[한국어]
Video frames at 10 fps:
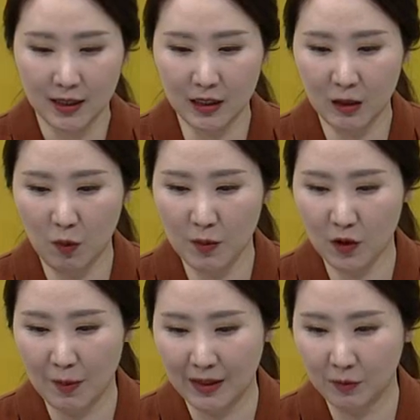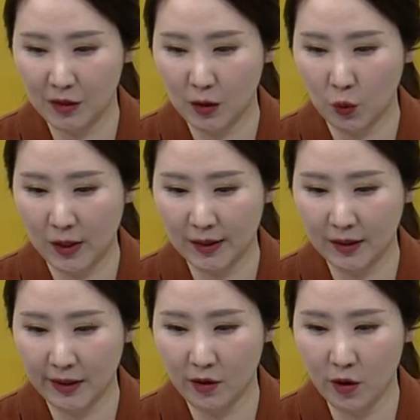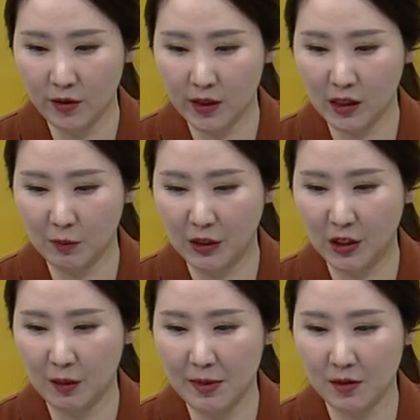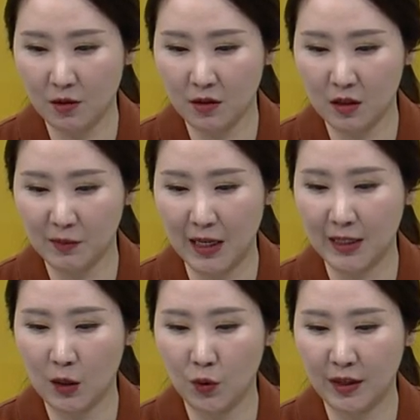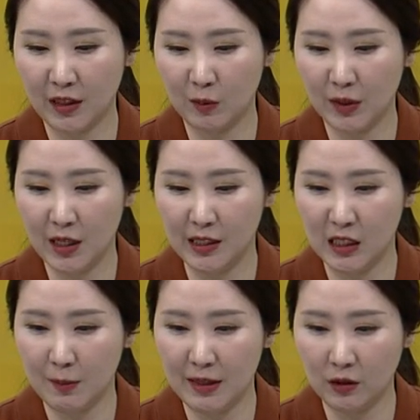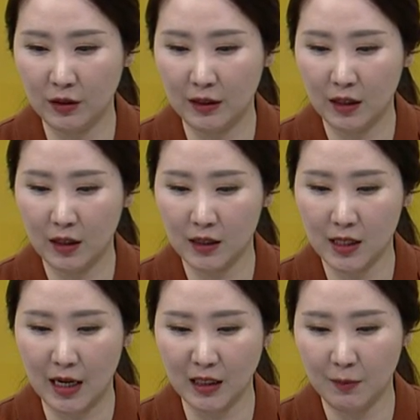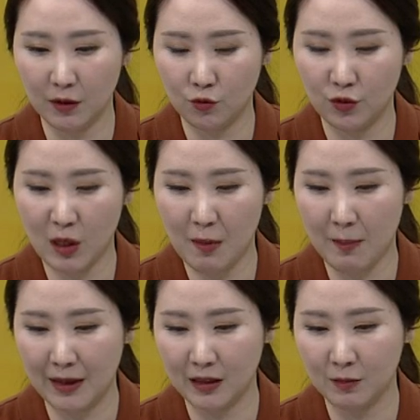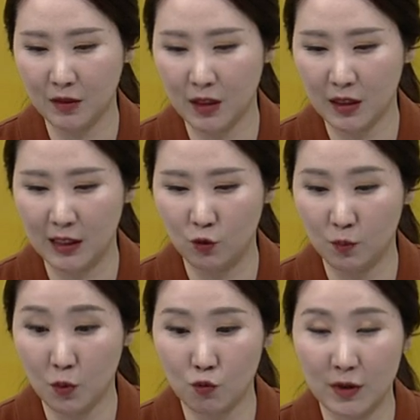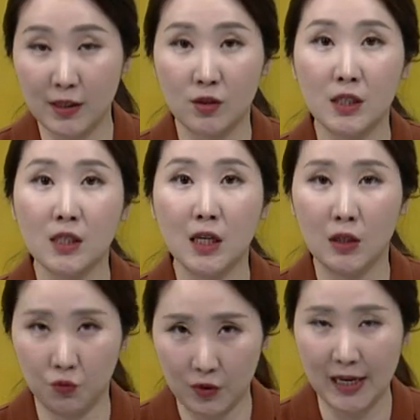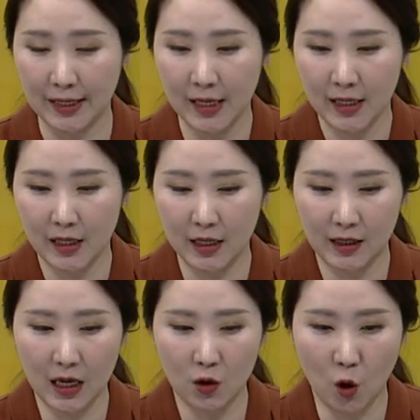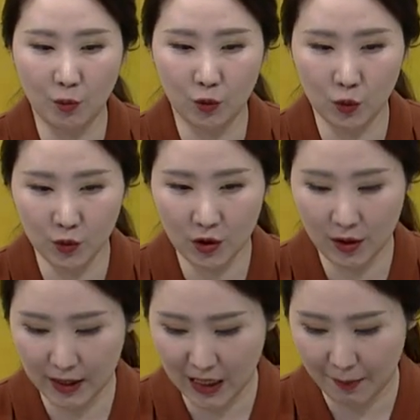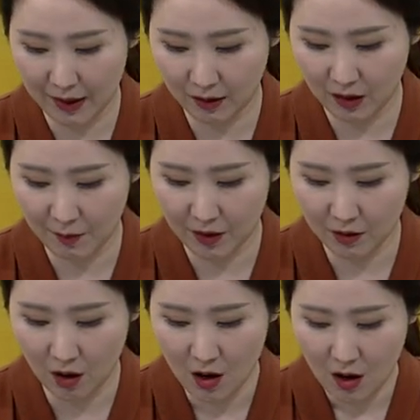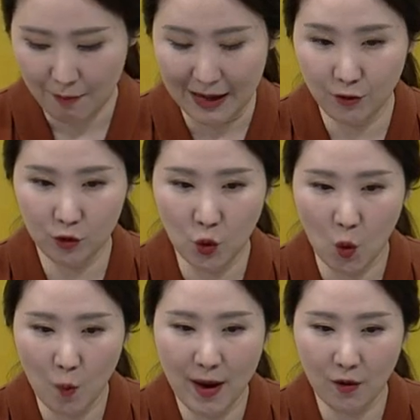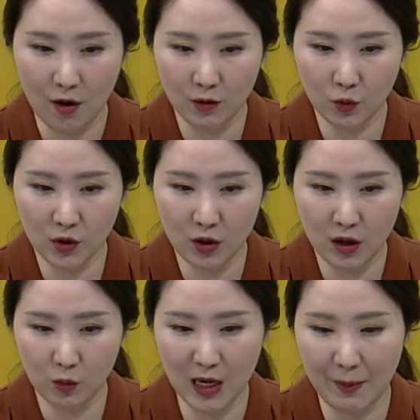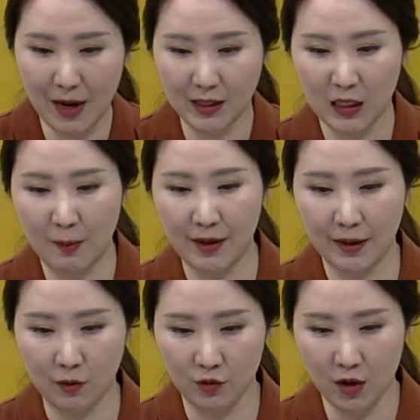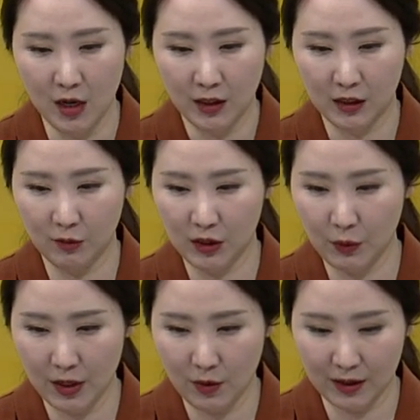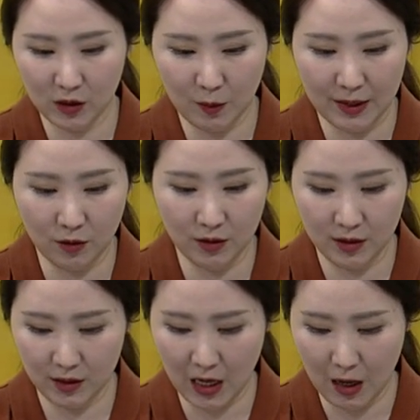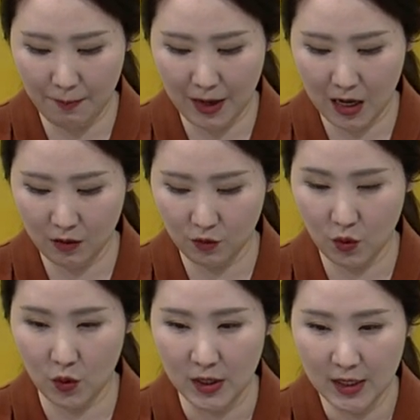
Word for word: 차트 보면서 말씀드리도록 할 텐데요. 현재 지금 21선 흐름 잘 타고 있기 때문에 21선 이탈하지 않으면 주쌤이 말씀드린 기준봉 구간에서 시가 구간 예, 이탈 여부로 손절가 잡아드리면서 16,500원 손절가로 잡아가시길 바라겠고요. 지금 스윙 관점에서는 상방으로